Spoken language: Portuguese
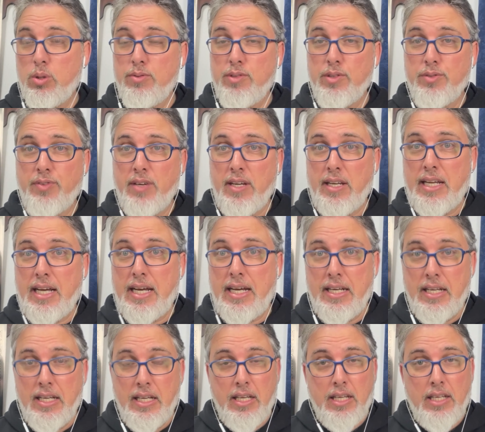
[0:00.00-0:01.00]
ouviu
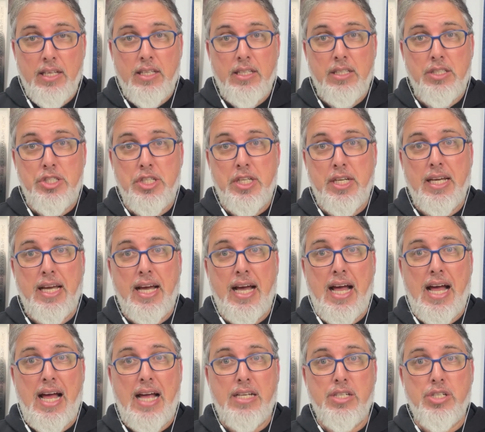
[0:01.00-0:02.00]
falar de
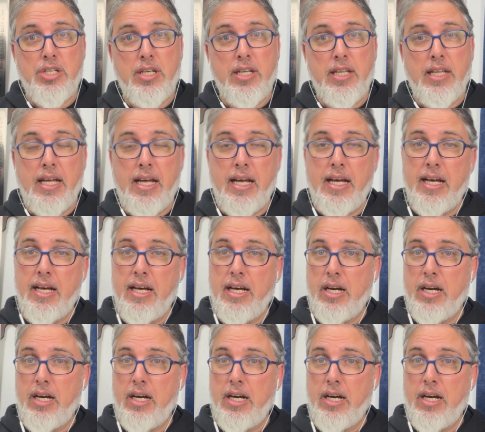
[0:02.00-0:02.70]
Átila